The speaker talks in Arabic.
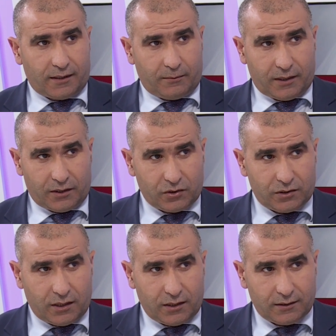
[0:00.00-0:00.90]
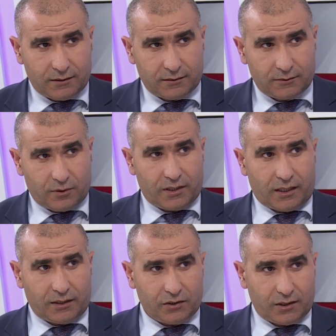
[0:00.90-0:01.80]
كبيرة جدا وهذا
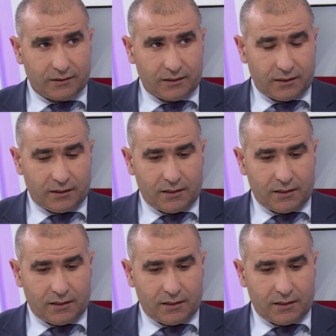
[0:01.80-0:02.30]
رأيي الشخصي